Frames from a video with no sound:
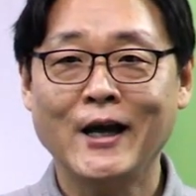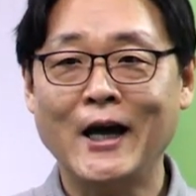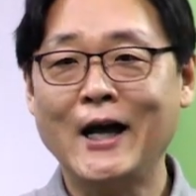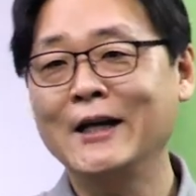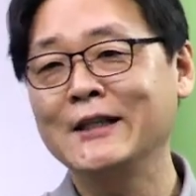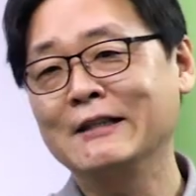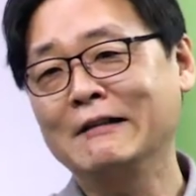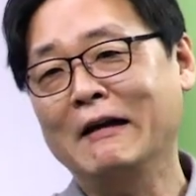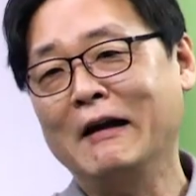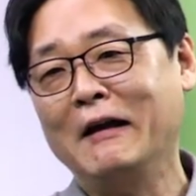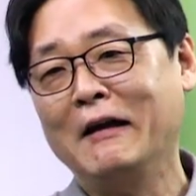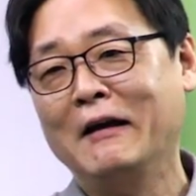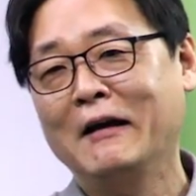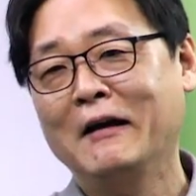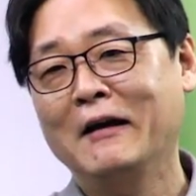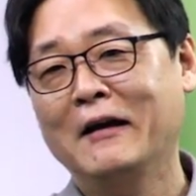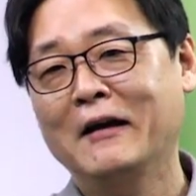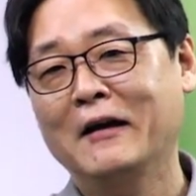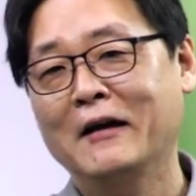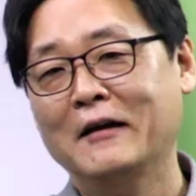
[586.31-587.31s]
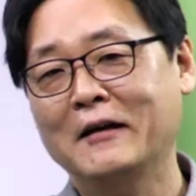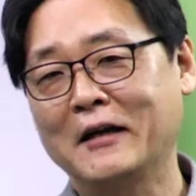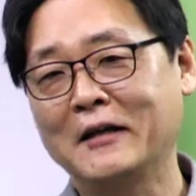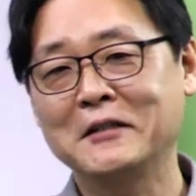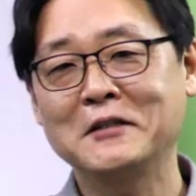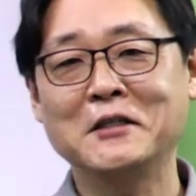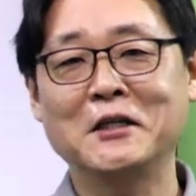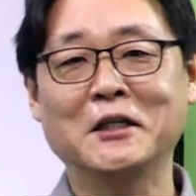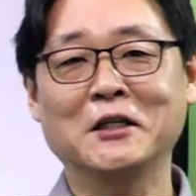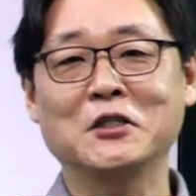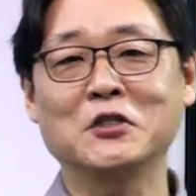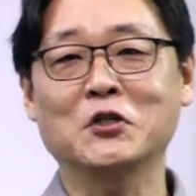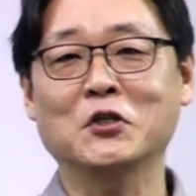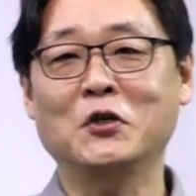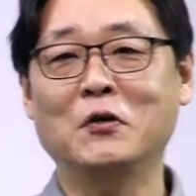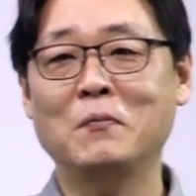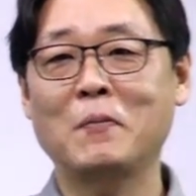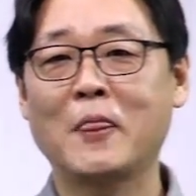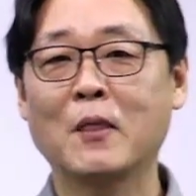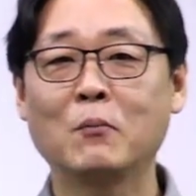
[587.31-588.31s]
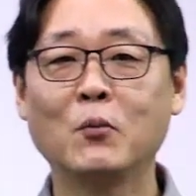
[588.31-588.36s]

아니다라는 얘기죠.